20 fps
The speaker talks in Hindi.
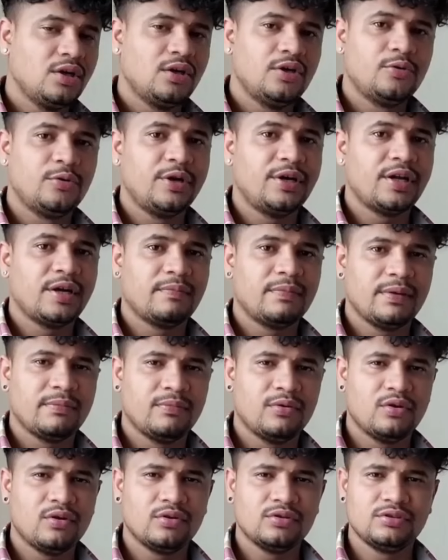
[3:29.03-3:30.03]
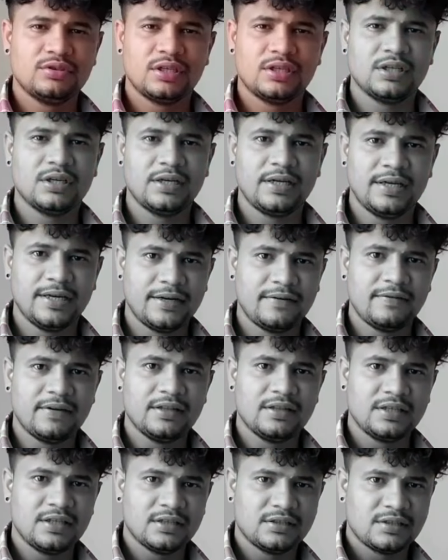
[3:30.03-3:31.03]
ट्विटर पे बहुत ज्यादा हेट फैलती
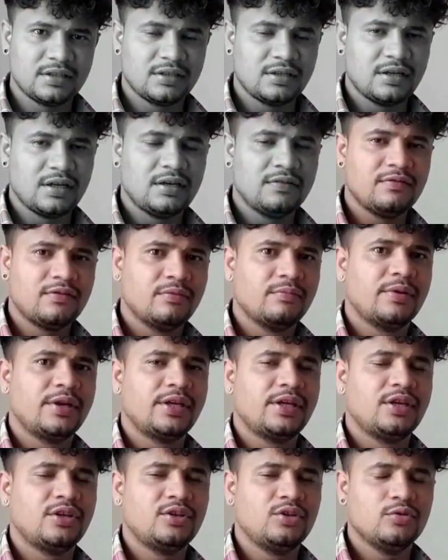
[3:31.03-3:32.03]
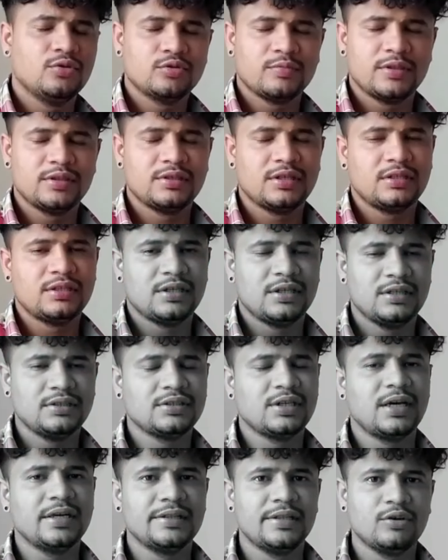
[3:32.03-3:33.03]
है इसके खिलाफ और ब्रेकिंग न्यूज बन जाता है
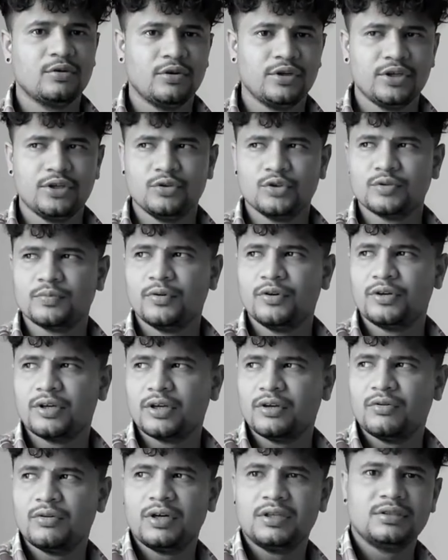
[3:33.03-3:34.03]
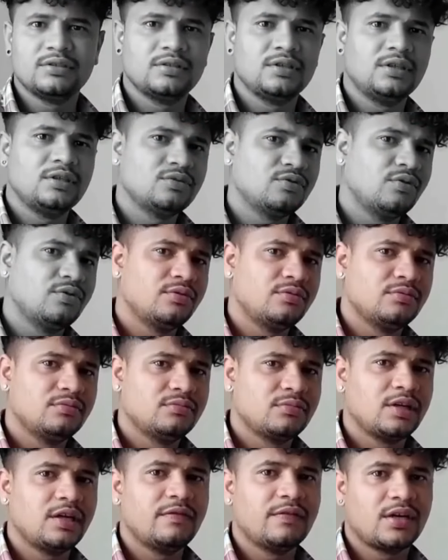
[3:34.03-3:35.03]
शायद ही कोई न्यूज पोर्टल होगा जिसने इसको
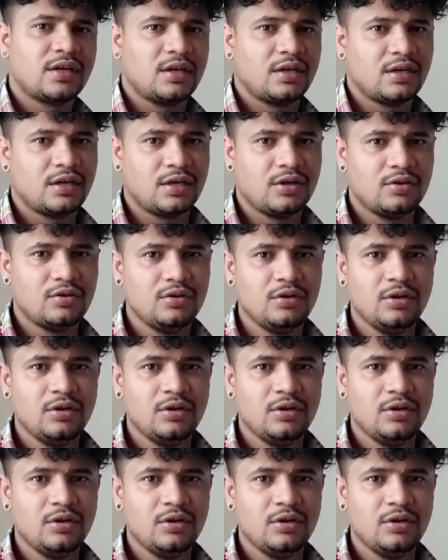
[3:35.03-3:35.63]
कवर ना करा हो